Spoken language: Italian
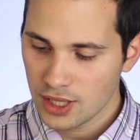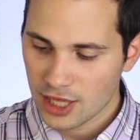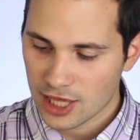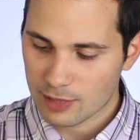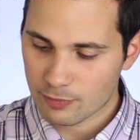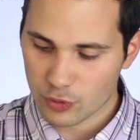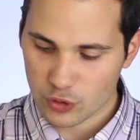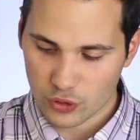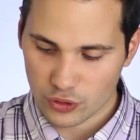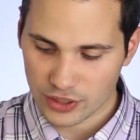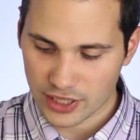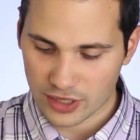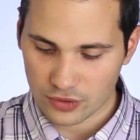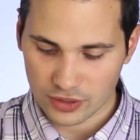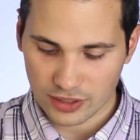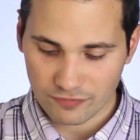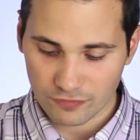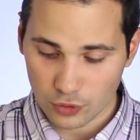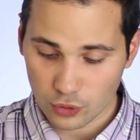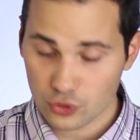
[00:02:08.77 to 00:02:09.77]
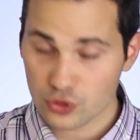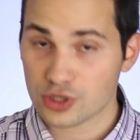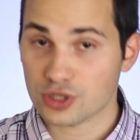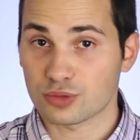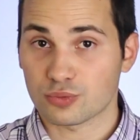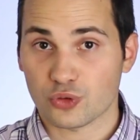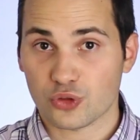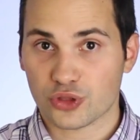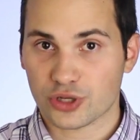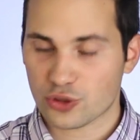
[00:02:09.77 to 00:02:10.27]
E posso dare una veloce
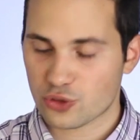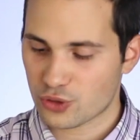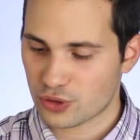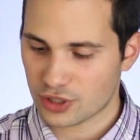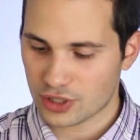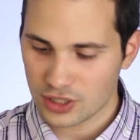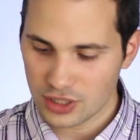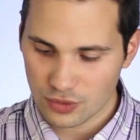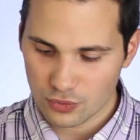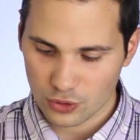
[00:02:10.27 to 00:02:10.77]
dimostrazione di